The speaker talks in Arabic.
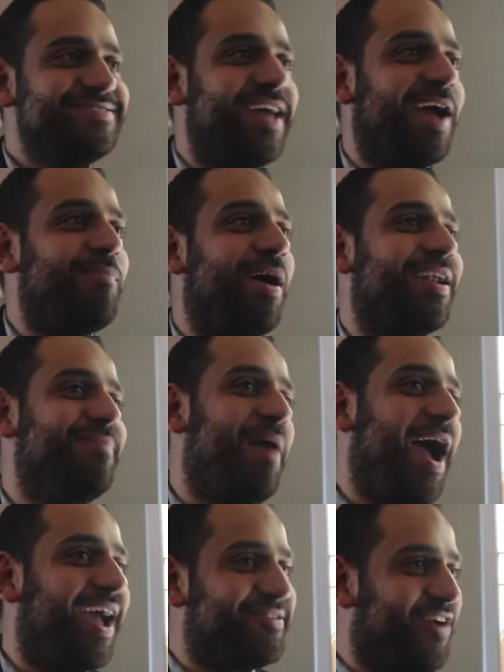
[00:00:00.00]
ده مره
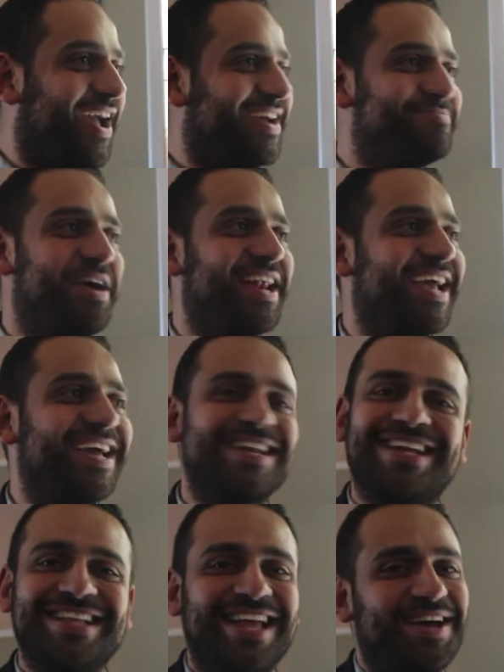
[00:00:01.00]
مع هيفا يا جماعه
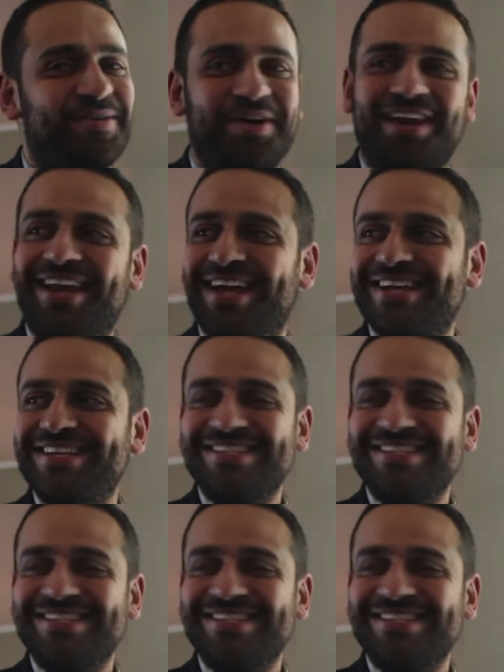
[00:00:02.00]
غير كده لا والله